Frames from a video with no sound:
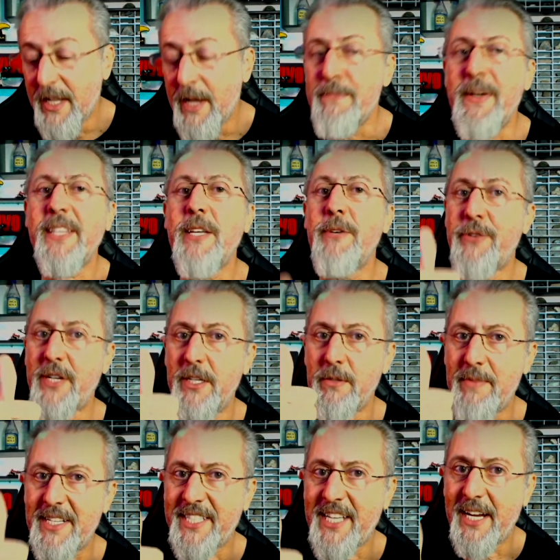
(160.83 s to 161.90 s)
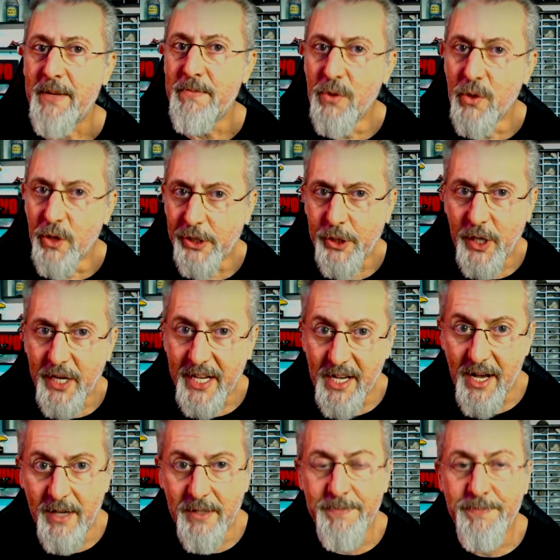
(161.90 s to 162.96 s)
Mas tá ficando ah, uma série é, muito é
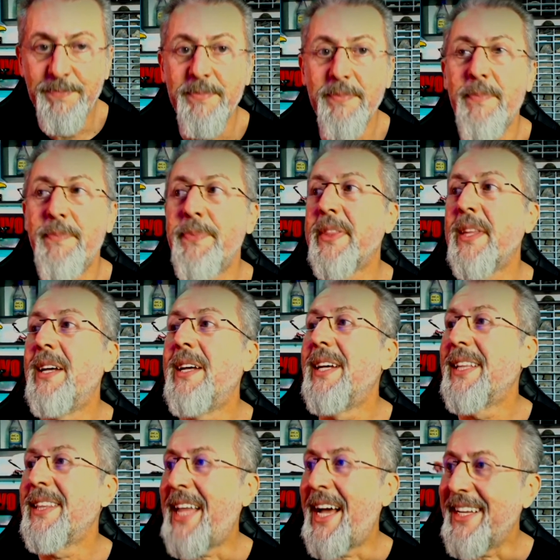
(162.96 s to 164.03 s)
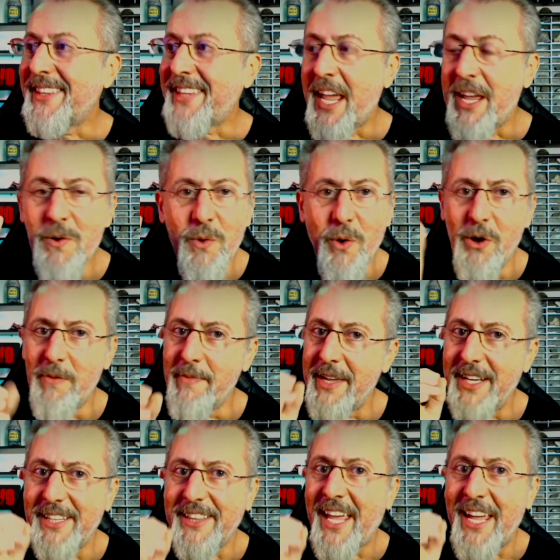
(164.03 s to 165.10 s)
legal. É muito legal. Tá? Tem, um come...
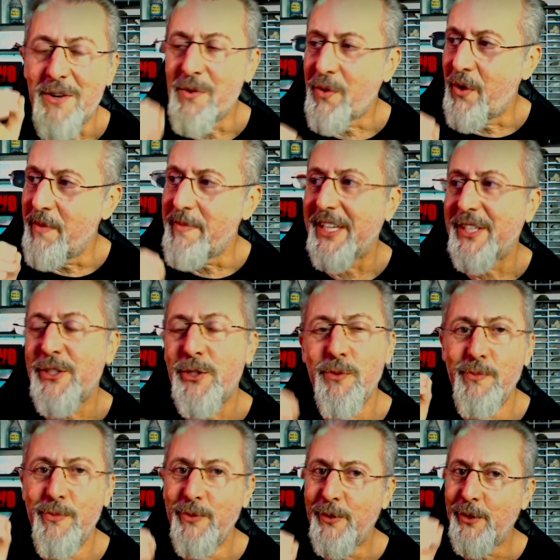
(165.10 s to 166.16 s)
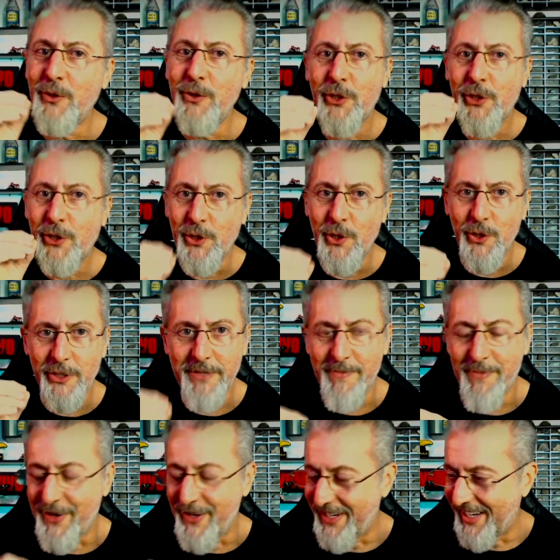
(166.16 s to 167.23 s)
tem um começo muito show de
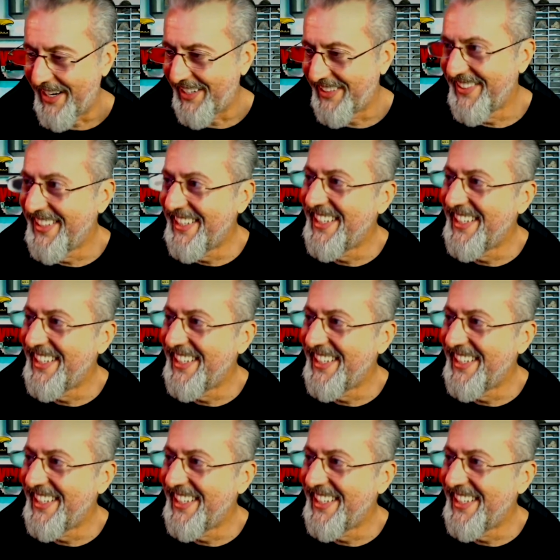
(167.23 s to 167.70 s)
bola.